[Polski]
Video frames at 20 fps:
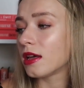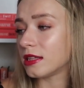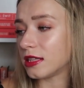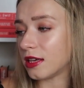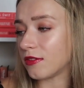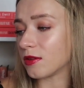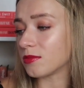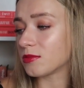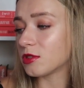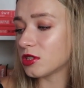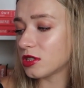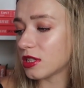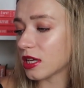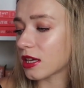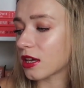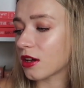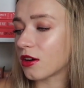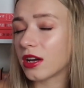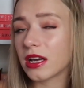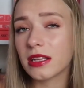Nie wiem, coś
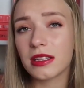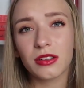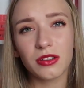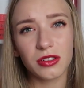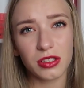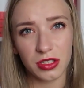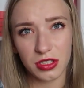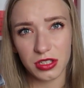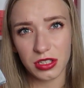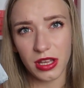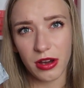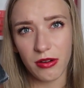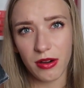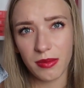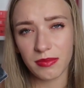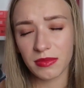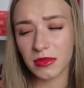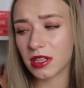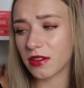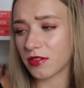takiego, ja tego nie
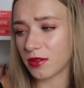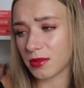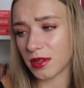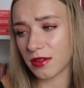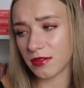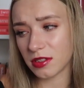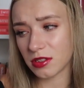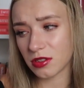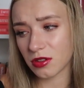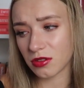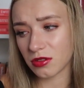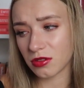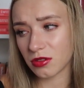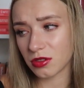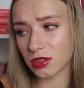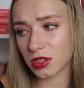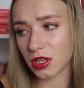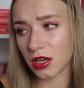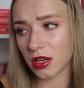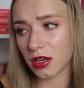czytałam, nie wiem nawet skąd
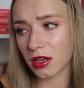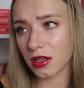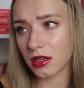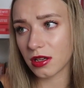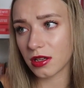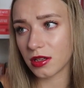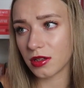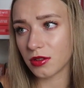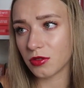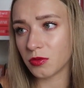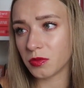to się e,